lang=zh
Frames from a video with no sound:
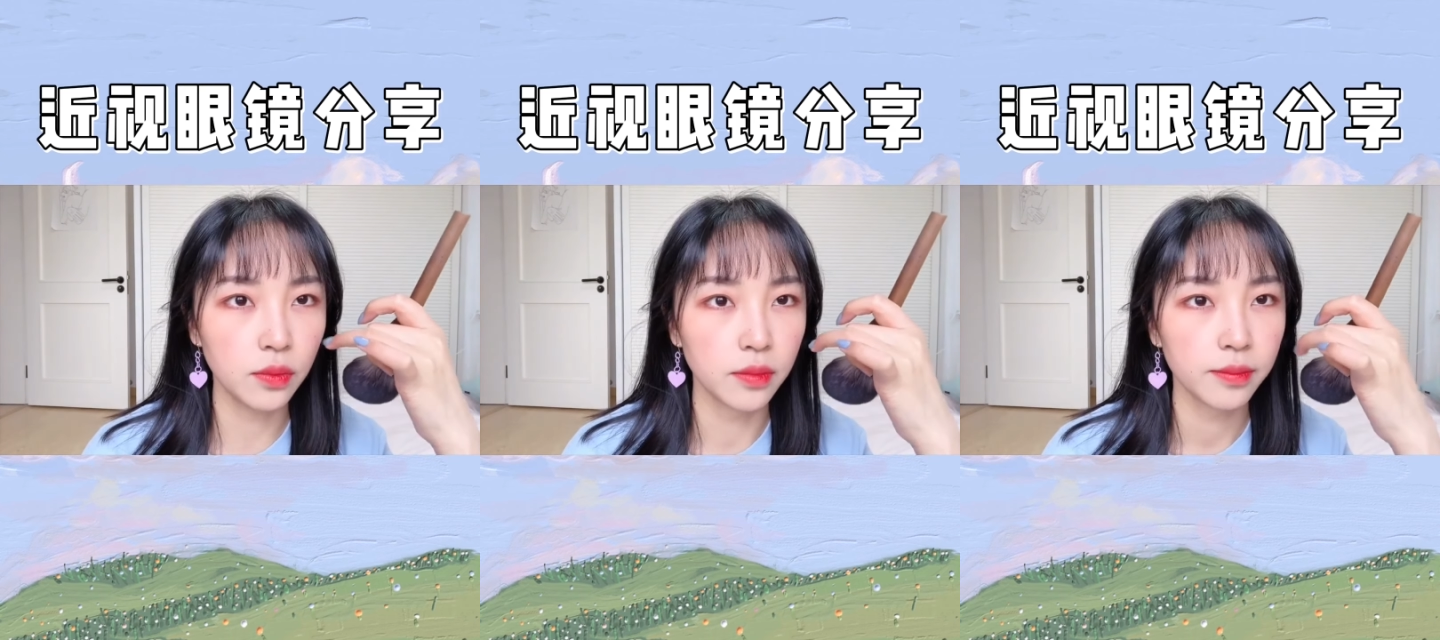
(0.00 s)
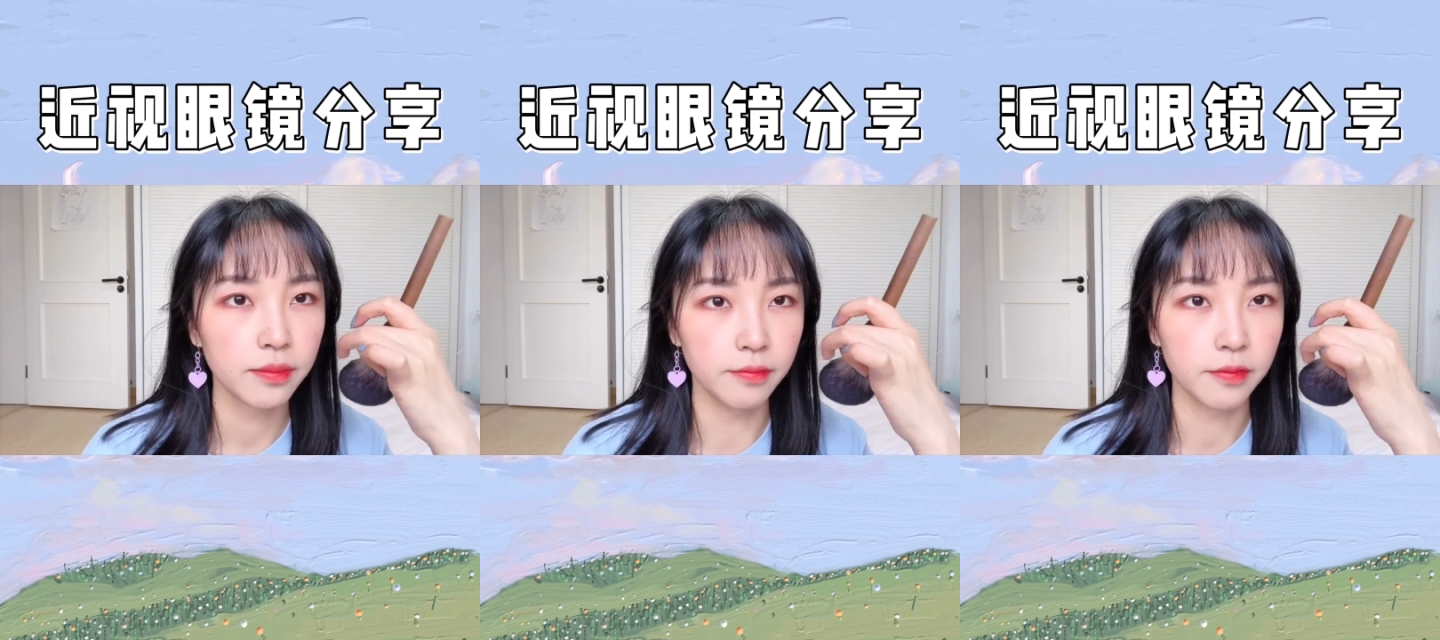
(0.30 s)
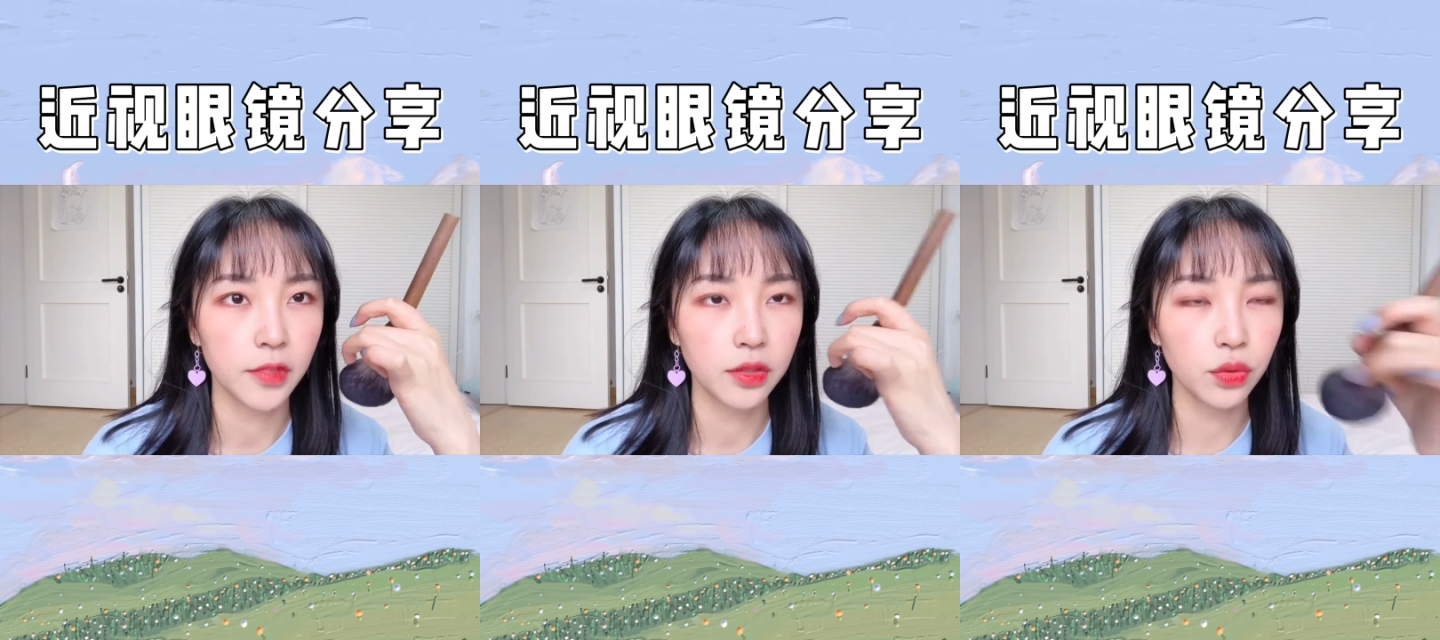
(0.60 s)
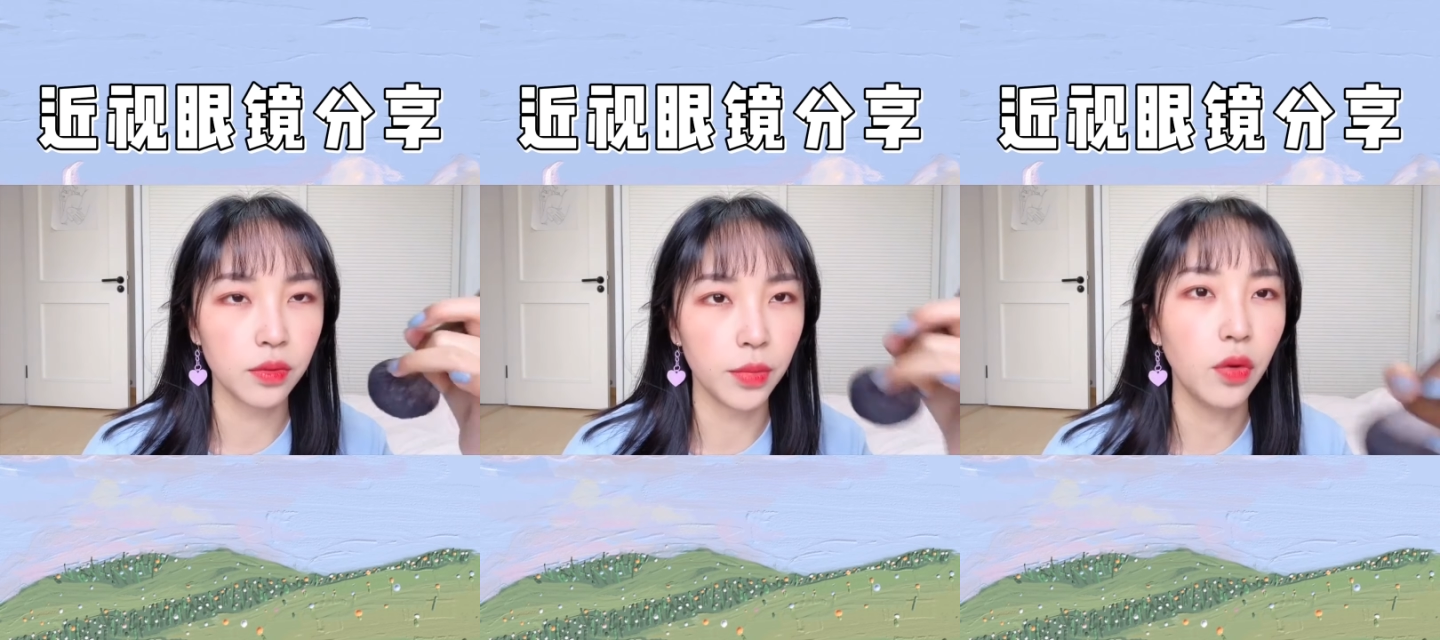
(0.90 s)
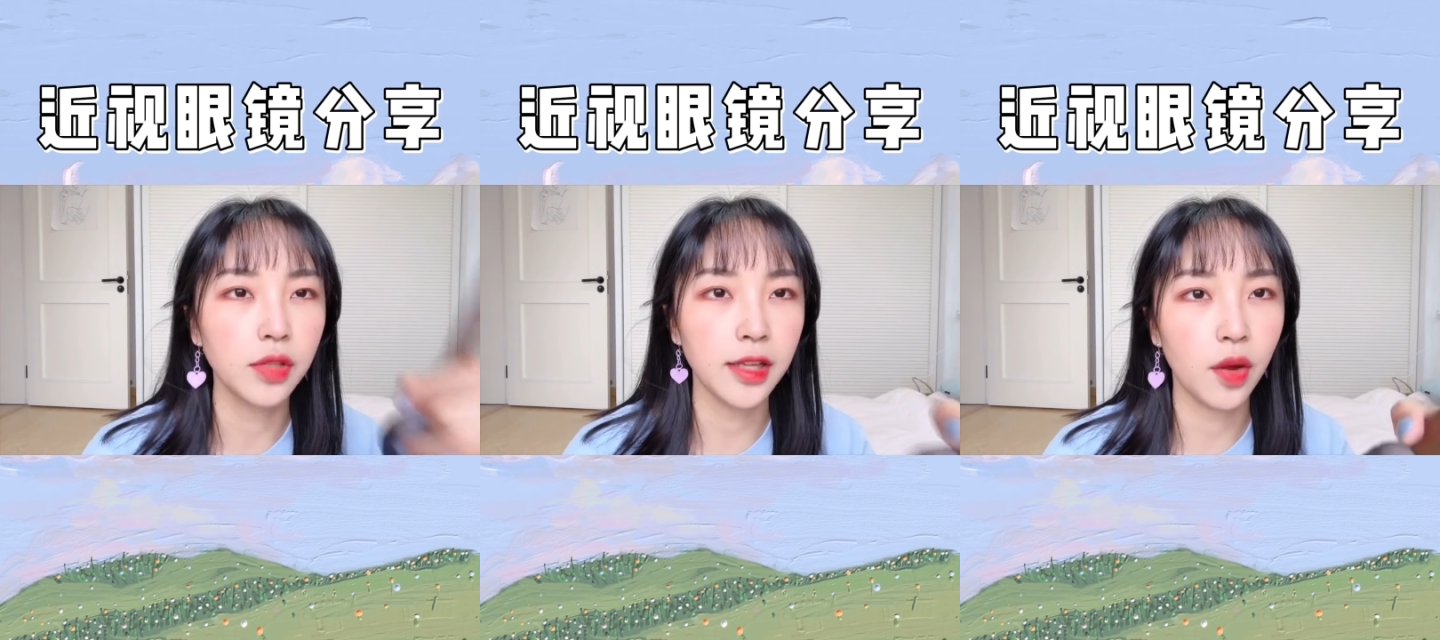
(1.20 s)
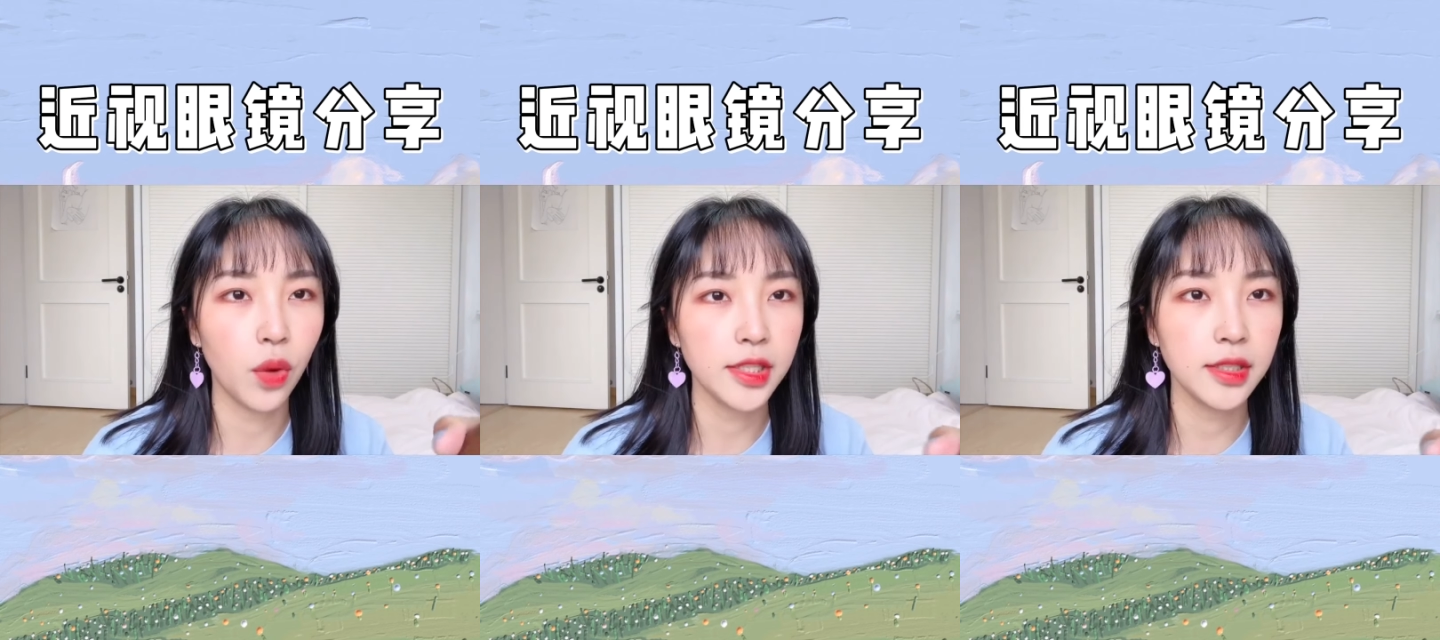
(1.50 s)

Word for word: 住，嗯，就没有太大